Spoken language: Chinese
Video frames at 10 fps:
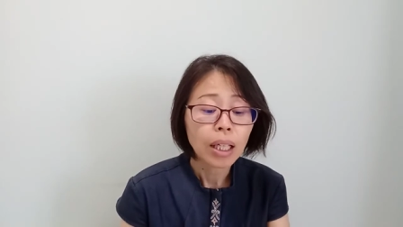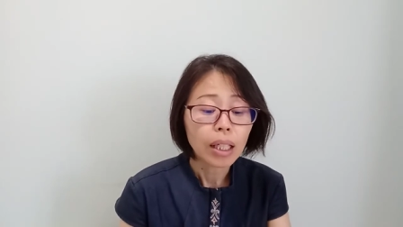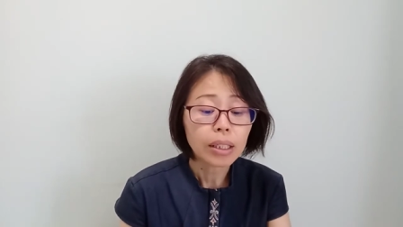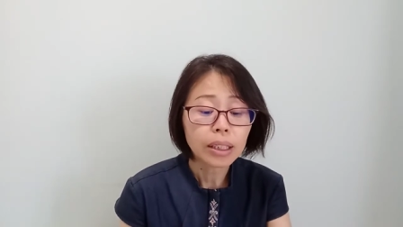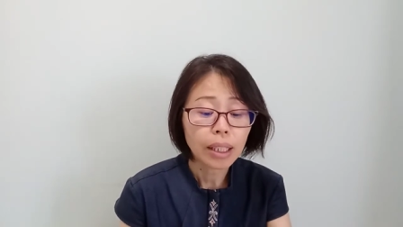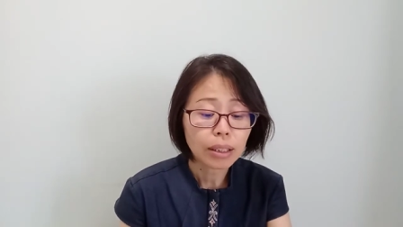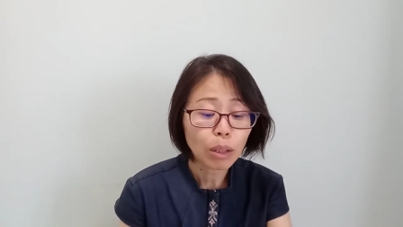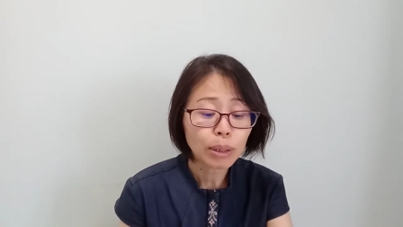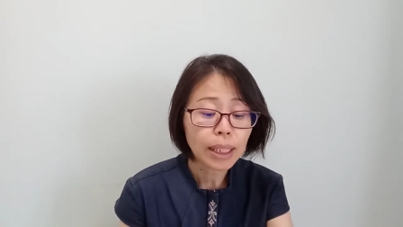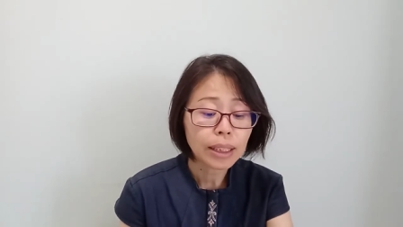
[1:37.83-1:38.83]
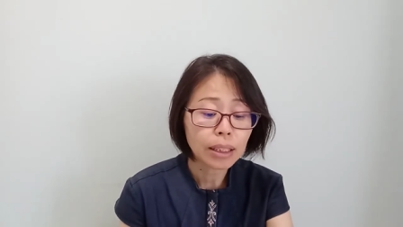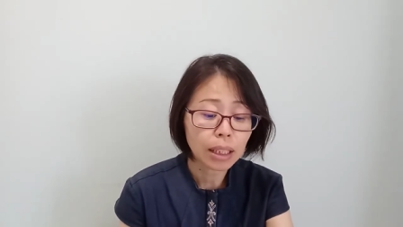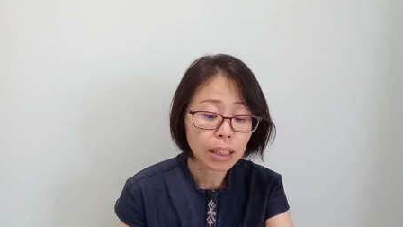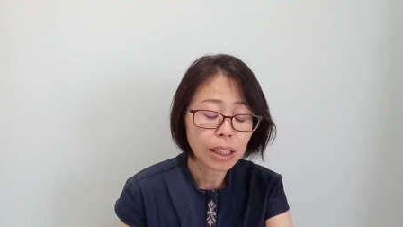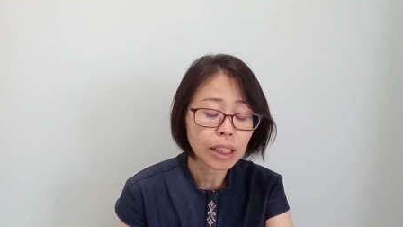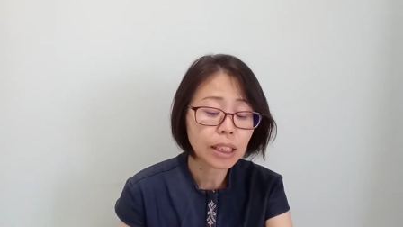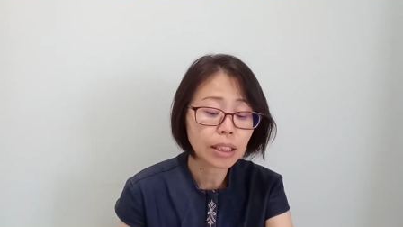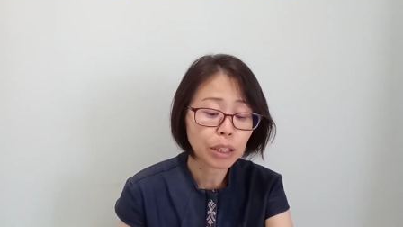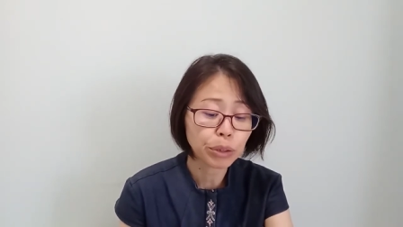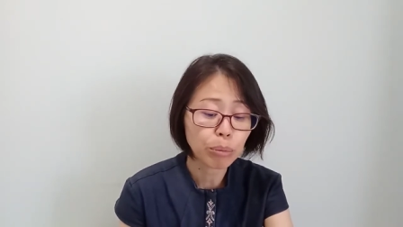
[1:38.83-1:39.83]
而且道歉信的格式
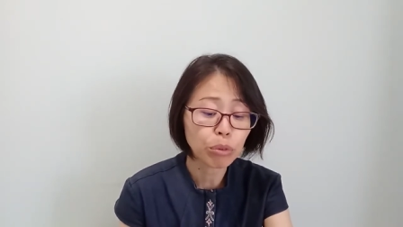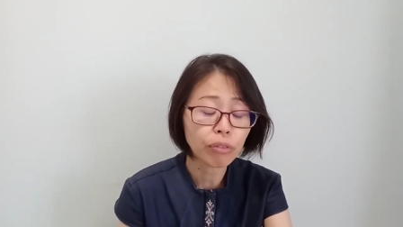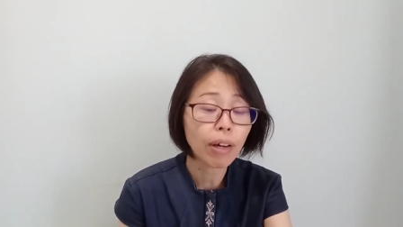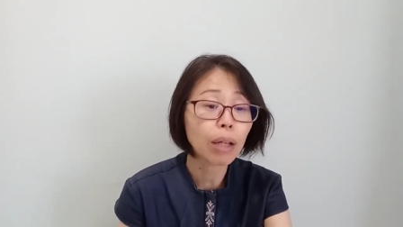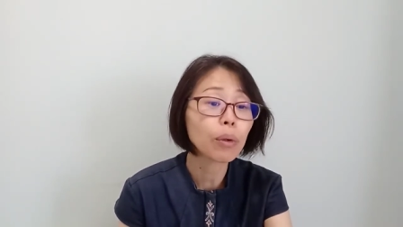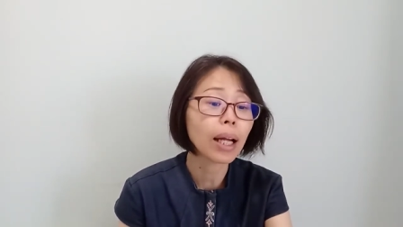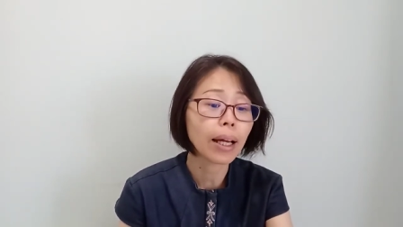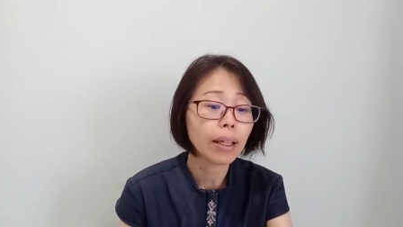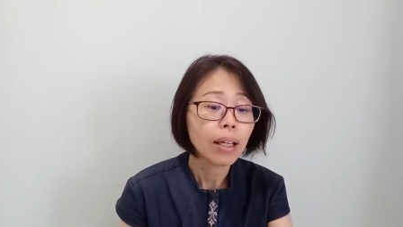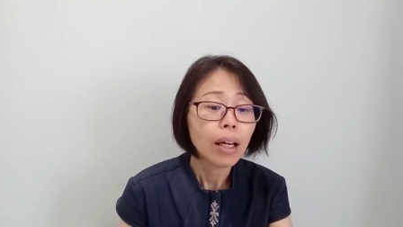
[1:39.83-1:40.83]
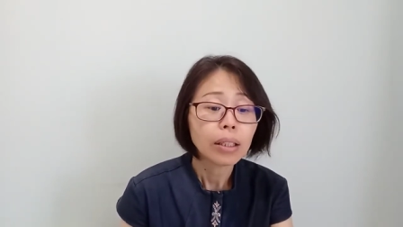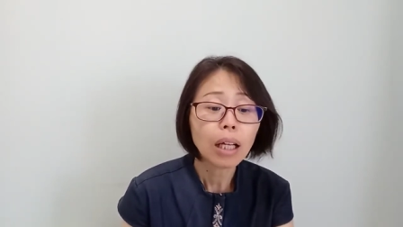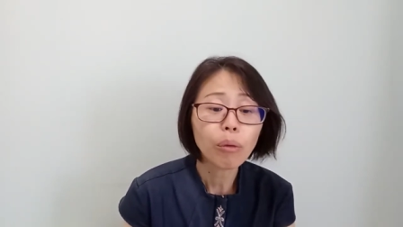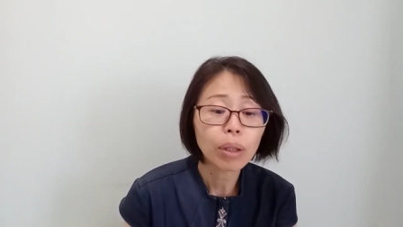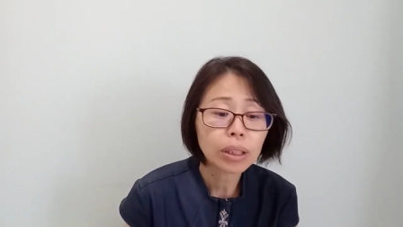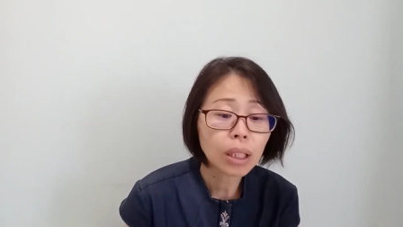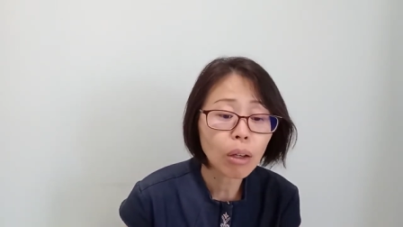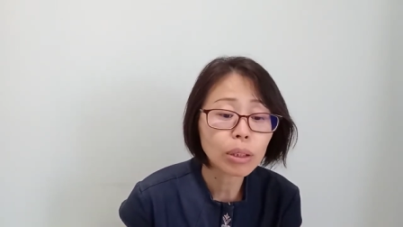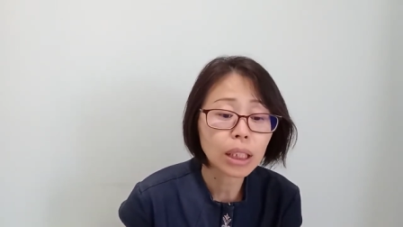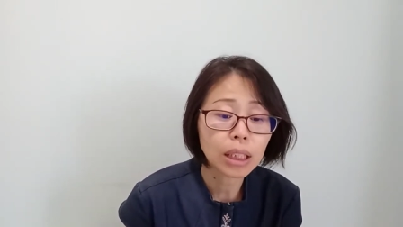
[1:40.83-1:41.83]
也全部发过来，要我
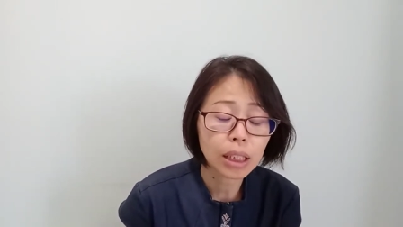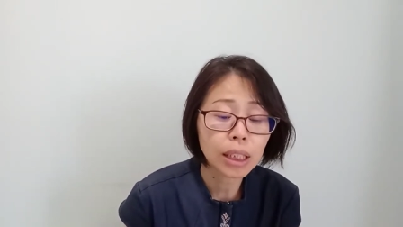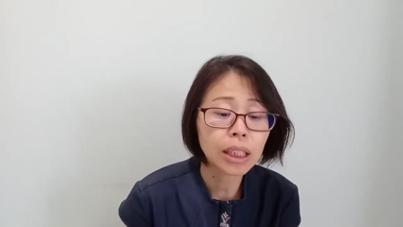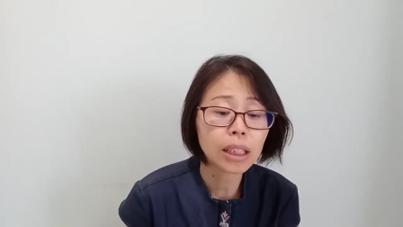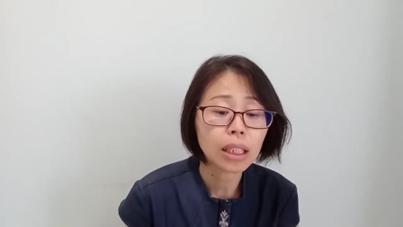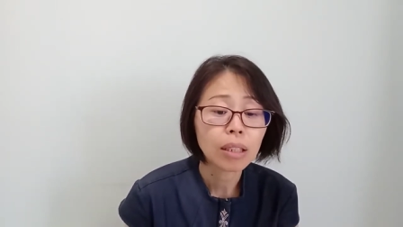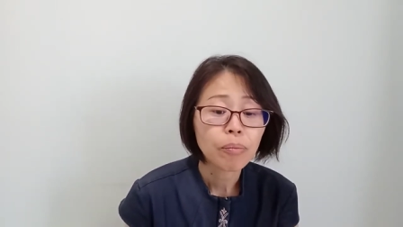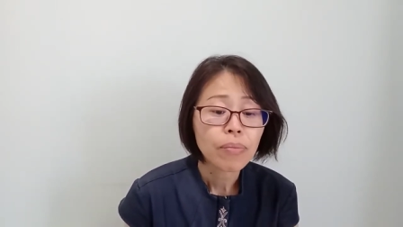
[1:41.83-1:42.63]
照着格式，